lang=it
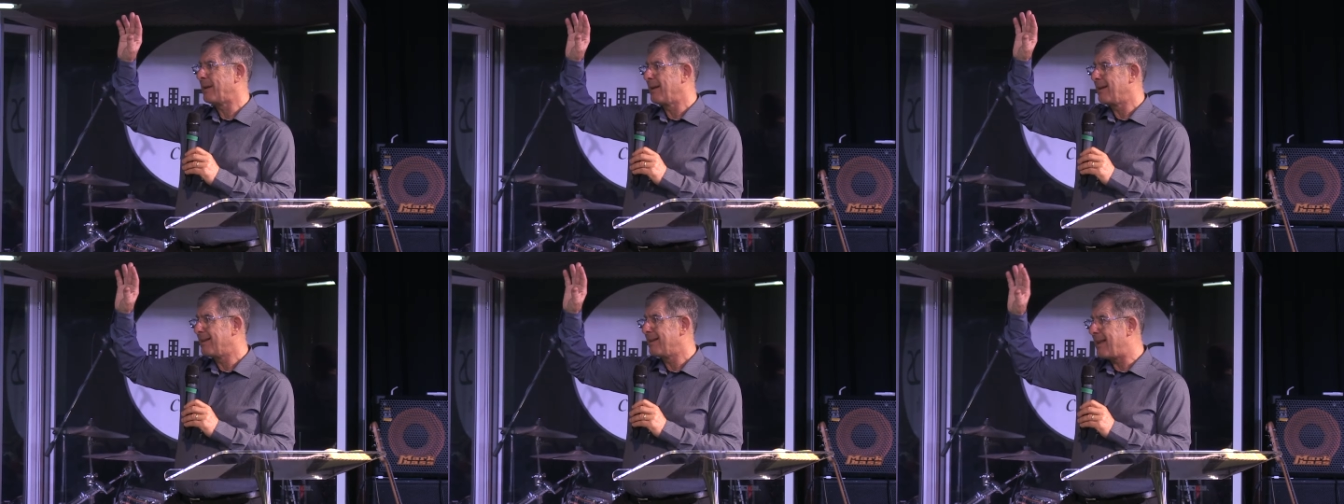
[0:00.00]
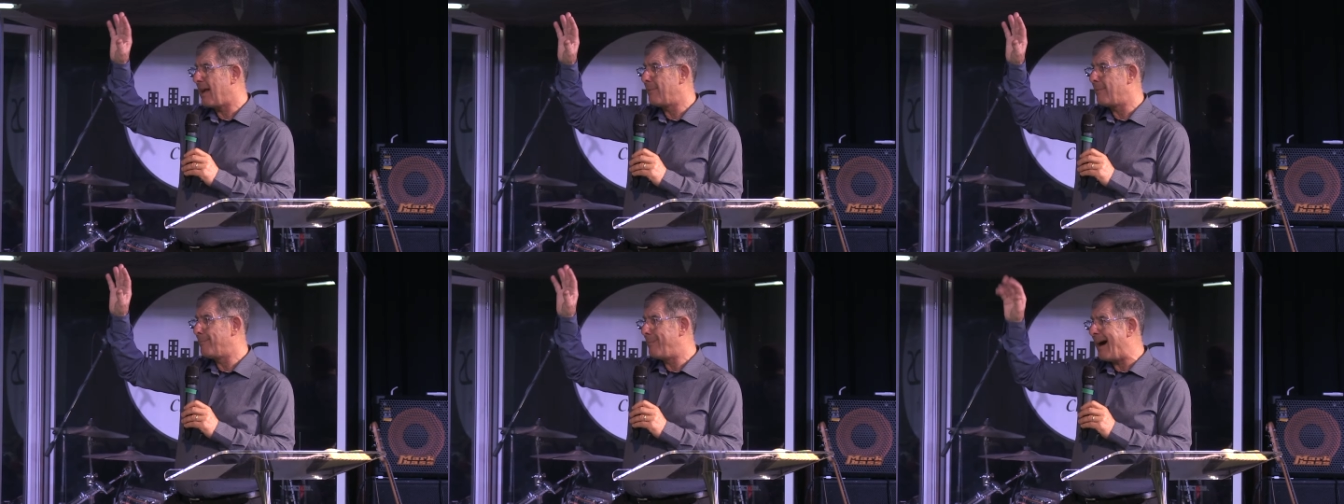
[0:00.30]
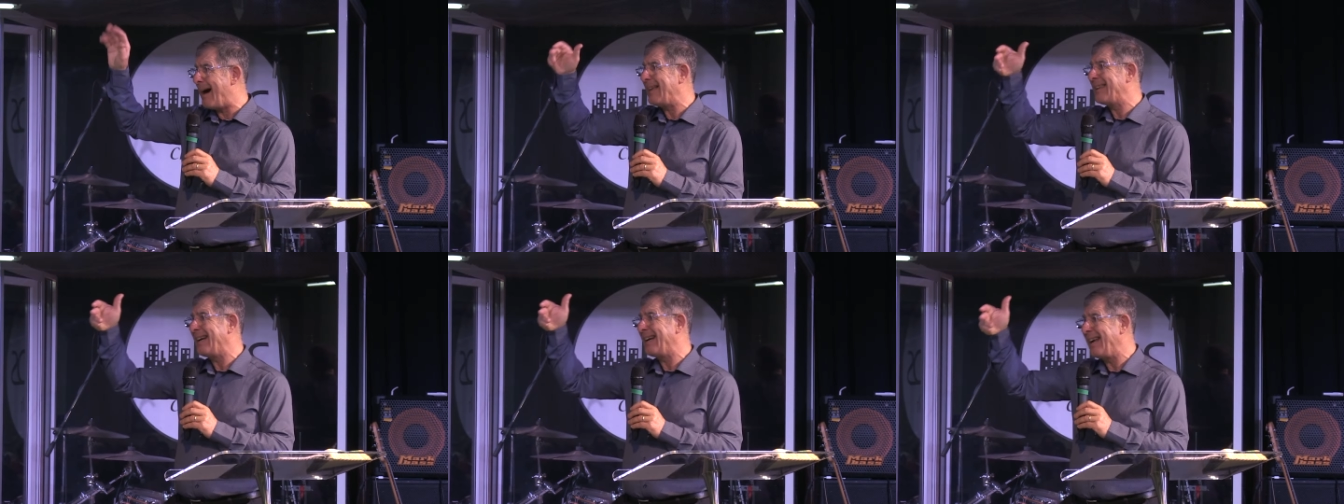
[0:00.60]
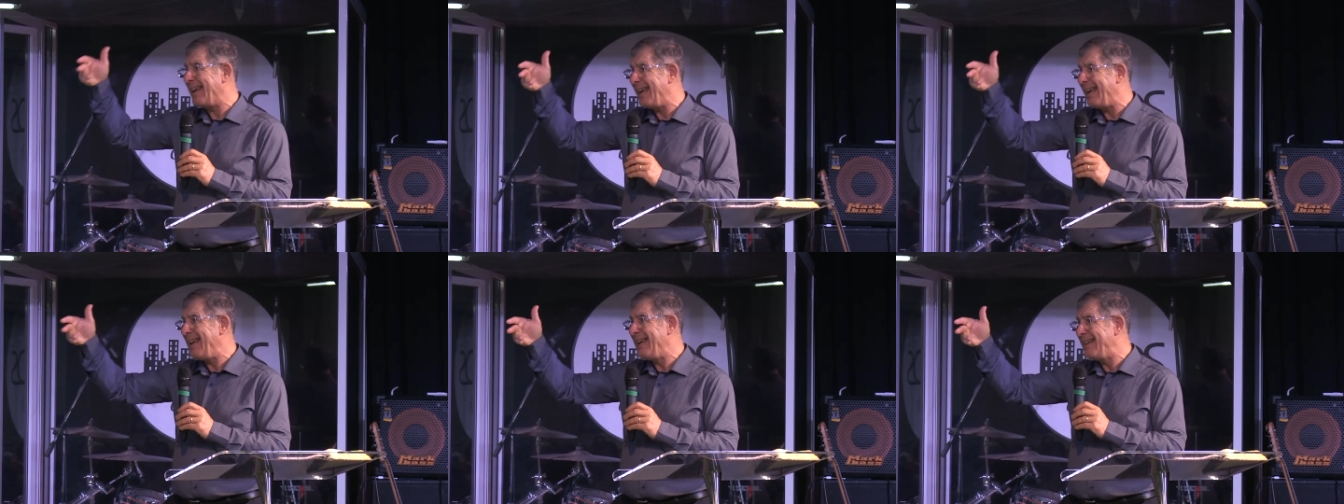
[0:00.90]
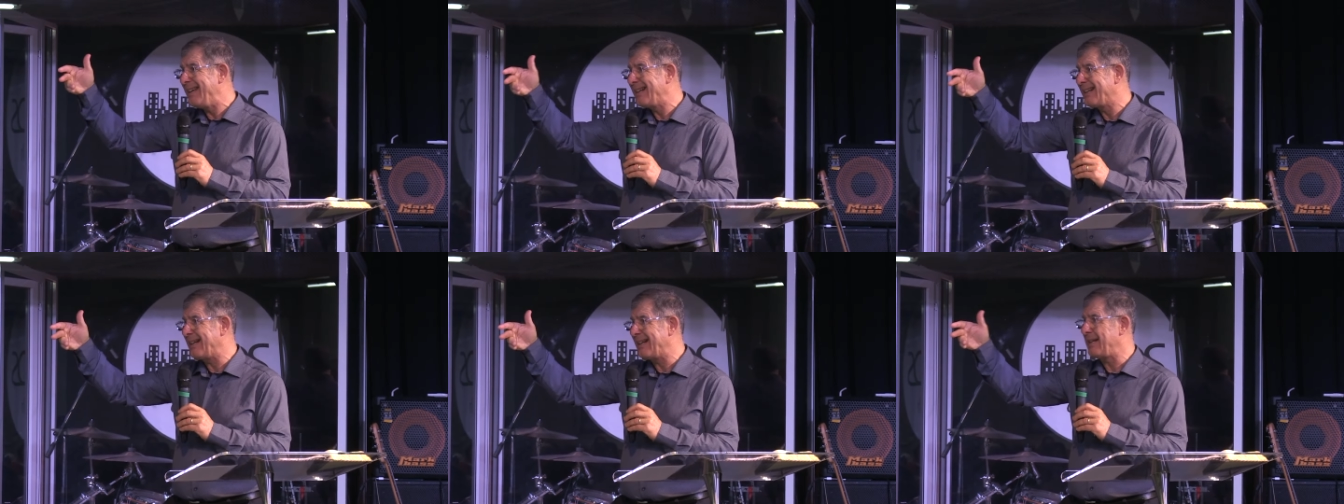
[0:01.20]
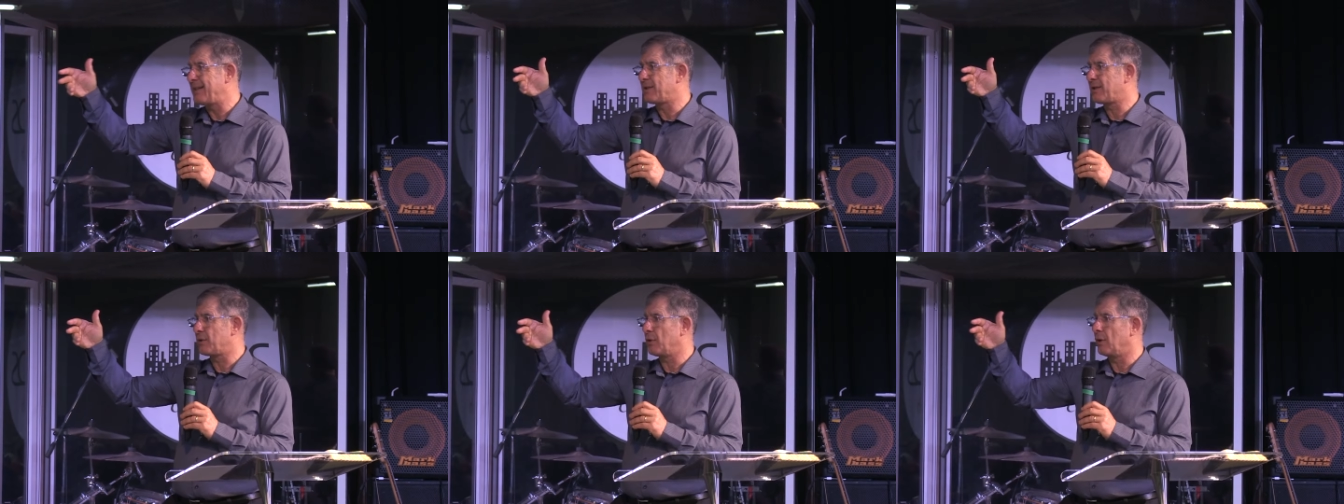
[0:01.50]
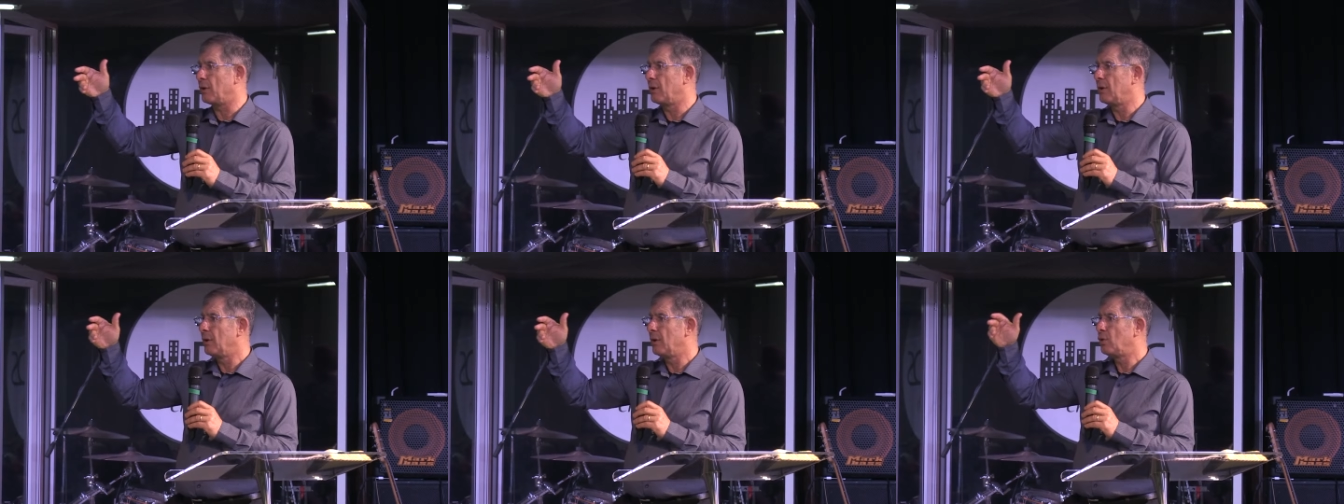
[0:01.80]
del Padre in Cristo,